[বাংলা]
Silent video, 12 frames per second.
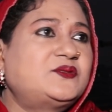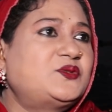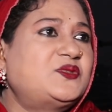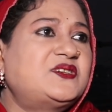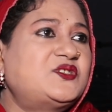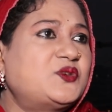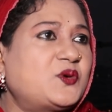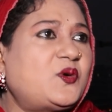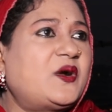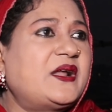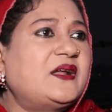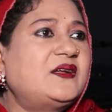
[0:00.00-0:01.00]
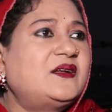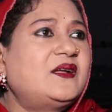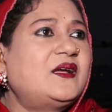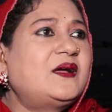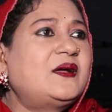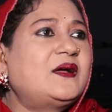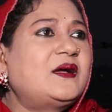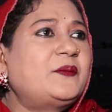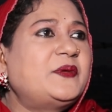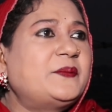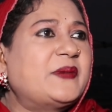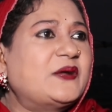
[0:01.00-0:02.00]
যদি কিছু করেন
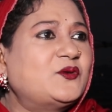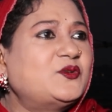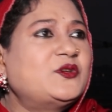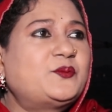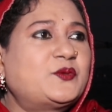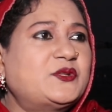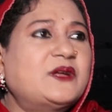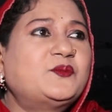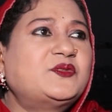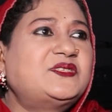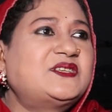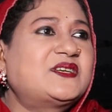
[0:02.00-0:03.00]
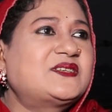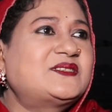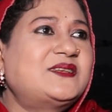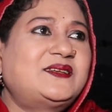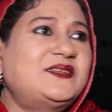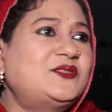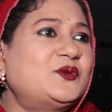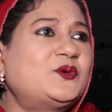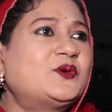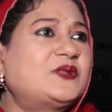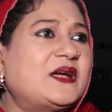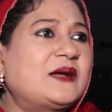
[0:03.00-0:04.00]
আমি মাননীয় প্রধানমন্ত্রীর কাছে
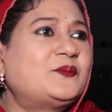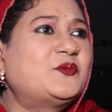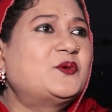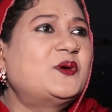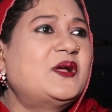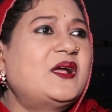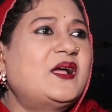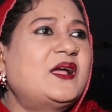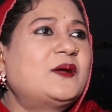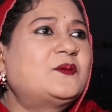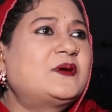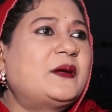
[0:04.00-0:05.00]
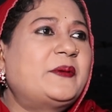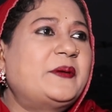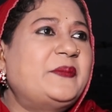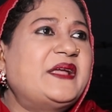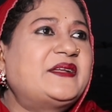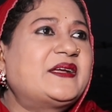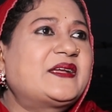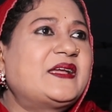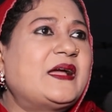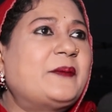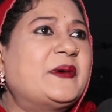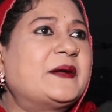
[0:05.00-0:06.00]
কৃতজ্ঞ থাকব এবং আমার মেয়েটাকে
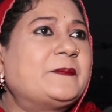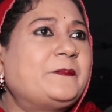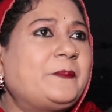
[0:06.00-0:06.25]
আমার